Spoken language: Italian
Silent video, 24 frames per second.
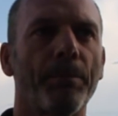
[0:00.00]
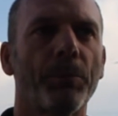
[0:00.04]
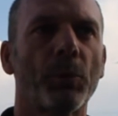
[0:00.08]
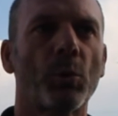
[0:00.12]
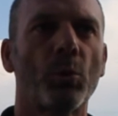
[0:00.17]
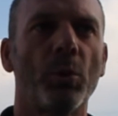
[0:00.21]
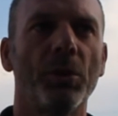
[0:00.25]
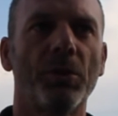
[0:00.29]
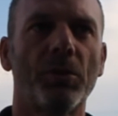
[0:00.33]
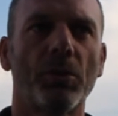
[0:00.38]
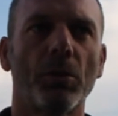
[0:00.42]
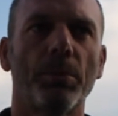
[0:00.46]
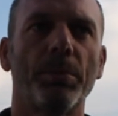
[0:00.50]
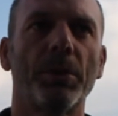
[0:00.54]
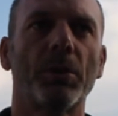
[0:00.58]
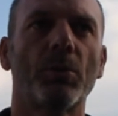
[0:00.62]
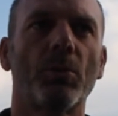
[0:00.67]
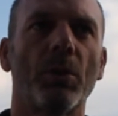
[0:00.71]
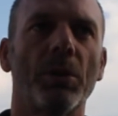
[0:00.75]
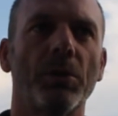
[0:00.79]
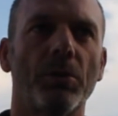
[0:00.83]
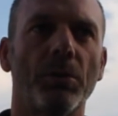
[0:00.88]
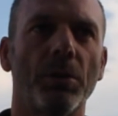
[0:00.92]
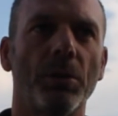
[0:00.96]
Questo per
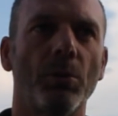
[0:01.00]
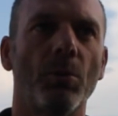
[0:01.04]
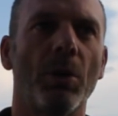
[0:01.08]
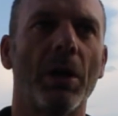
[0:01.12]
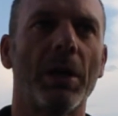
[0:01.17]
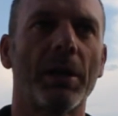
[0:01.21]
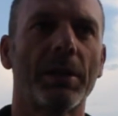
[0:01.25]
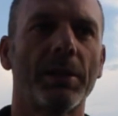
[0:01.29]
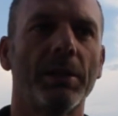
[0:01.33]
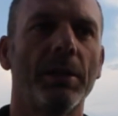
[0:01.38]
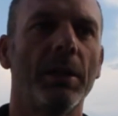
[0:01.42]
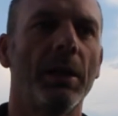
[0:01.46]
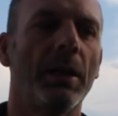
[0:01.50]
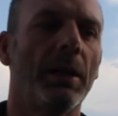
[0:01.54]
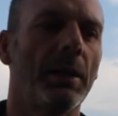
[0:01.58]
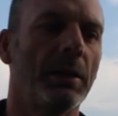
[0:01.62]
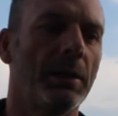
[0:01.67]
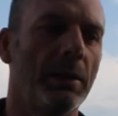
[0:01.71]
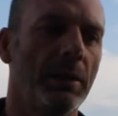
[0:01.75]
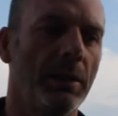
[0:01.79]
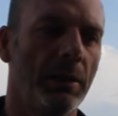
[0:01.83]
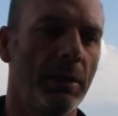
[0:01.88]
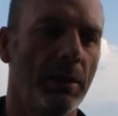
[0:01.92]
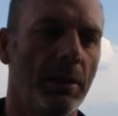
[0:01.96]
quanto riguarda
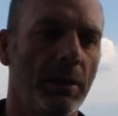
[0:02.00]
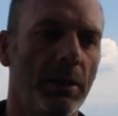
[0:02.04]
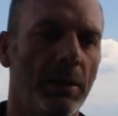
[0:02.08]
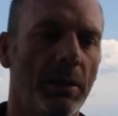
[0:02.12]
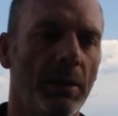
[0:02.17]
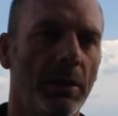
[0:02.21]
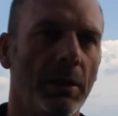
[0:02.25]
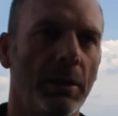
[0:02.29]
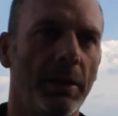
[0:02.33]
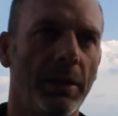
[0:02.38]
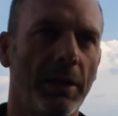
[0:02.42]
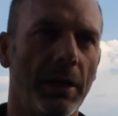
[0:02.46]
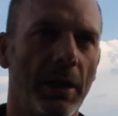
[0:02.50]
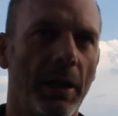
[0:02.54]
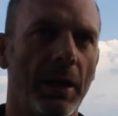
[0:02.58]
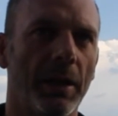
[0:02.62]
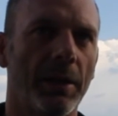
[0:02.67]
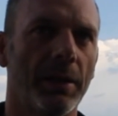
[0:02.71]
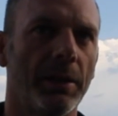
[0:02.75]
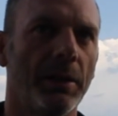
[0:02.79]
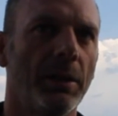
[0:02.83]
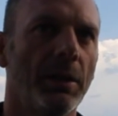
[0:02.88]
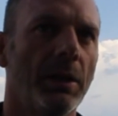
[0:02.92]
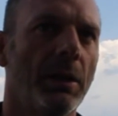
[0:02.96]
le, le
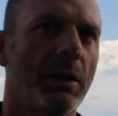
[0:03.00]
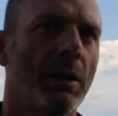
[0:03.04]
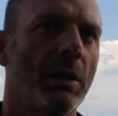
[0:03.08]
gare.